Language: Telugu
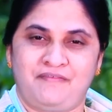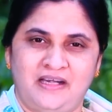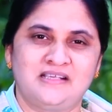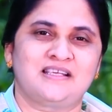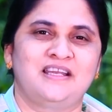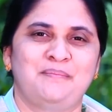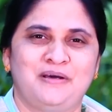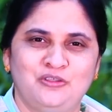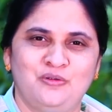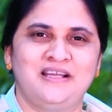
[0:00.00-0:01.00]
ఫ్రెండ్స్ అని
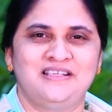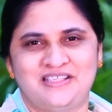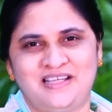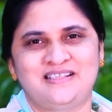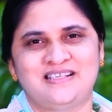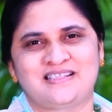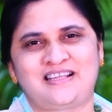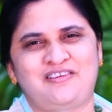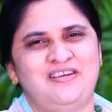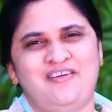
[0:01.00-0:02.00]
బంధువులని షేర్
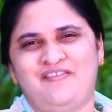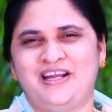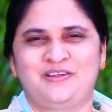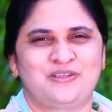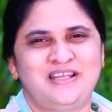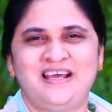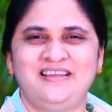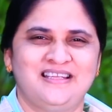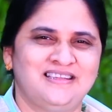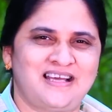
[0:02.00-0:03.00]
చేస్తున్నారు వాళ్ళ
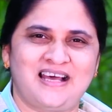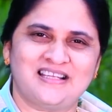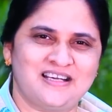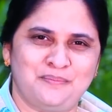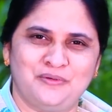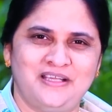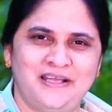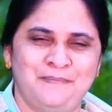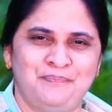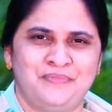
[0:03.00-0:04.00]
హృదయాలు ఎంత ఆదరణ
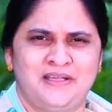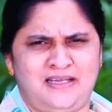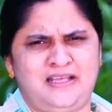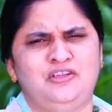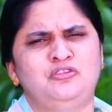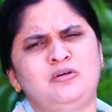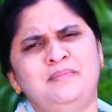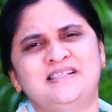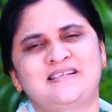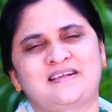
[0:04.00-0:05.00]
పొందాయి నాకు
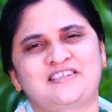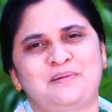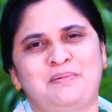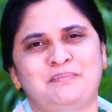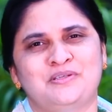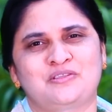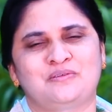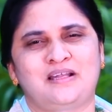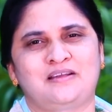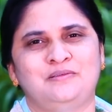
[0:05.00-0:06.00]
ఎంతోమంది సాక్ష్యాలు
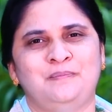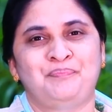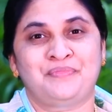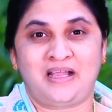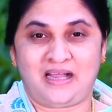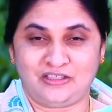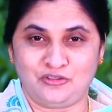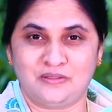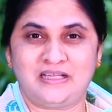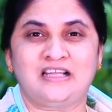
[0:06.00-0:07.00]
పంపిస్తుంటారు
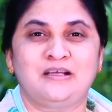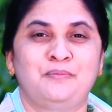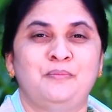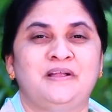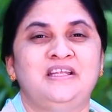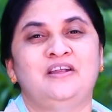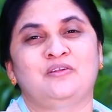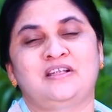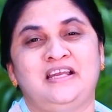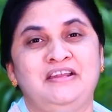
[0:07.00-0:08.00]
అందులో దాదాపు
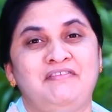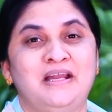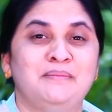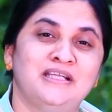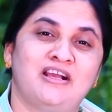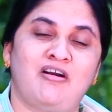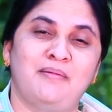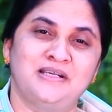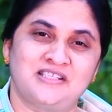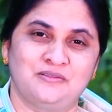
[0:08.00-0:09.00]
పదిహేడు వందల రెండు వేల మంది
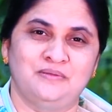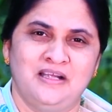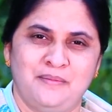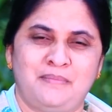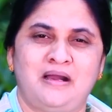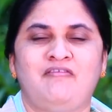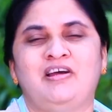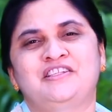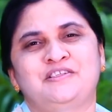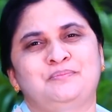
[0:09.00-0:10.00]
కామెంట్స్ మా
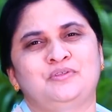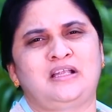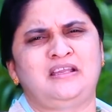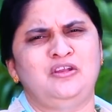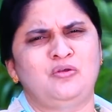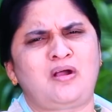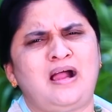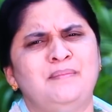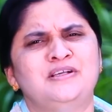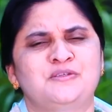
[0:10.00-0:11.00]
వాళ్ళు చెప్తుంటారు ఎన్నో
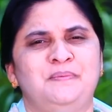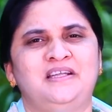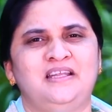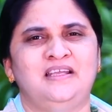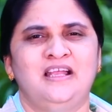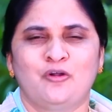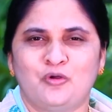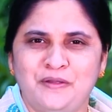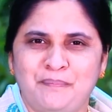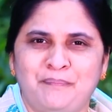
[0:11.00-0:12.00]
కామెంట్స్ పెట్టి
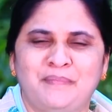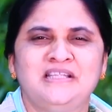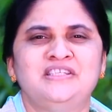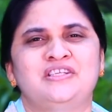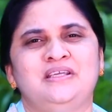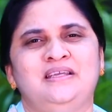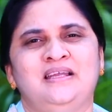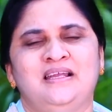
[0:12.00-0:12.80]
కొన్ని మంచి